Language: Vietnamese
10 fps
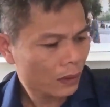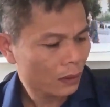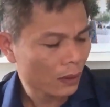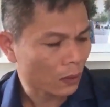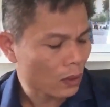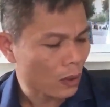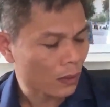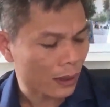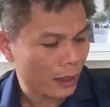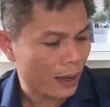điều cuối cùng
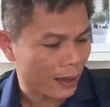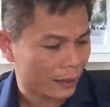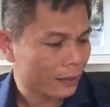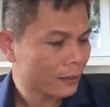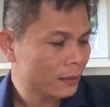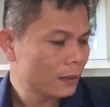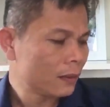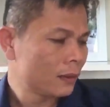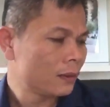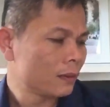nó rất là hay
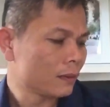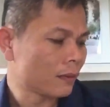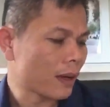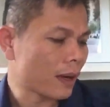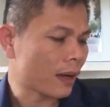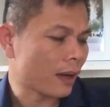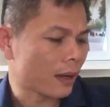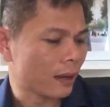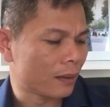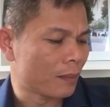
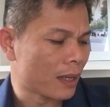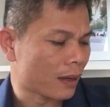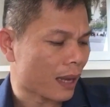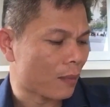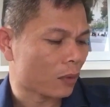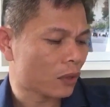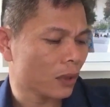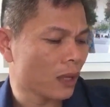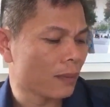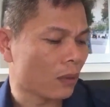và mình dừng lại một chút
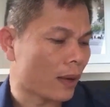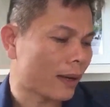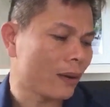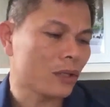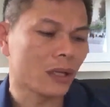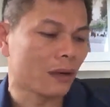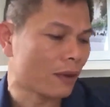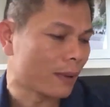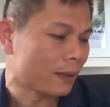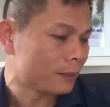xíu để mình quảng cáo sơ về
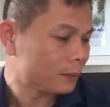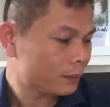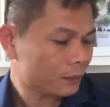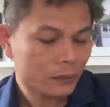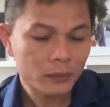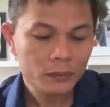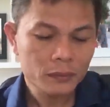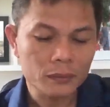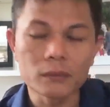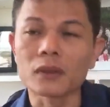mình
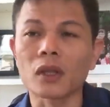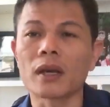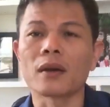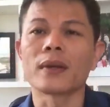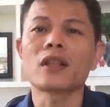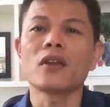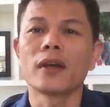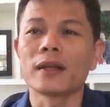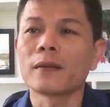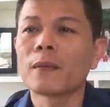mình tên là Nguyễn Thái
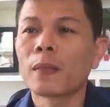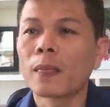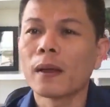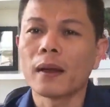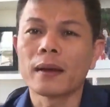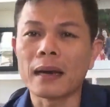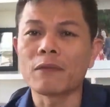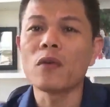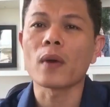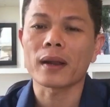Duy à, 5
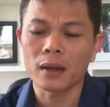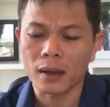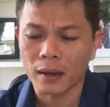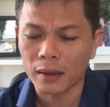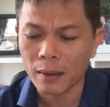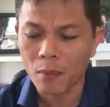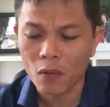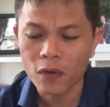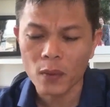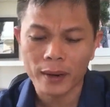phút quảng à,
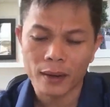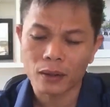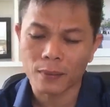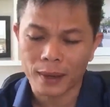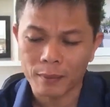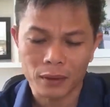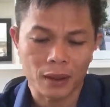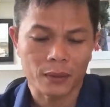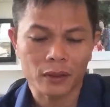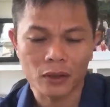1 phút quảng cáo thôi các bạn mình tên
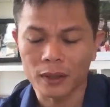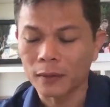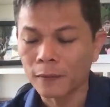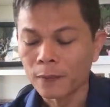là Nguyễn Thái Duy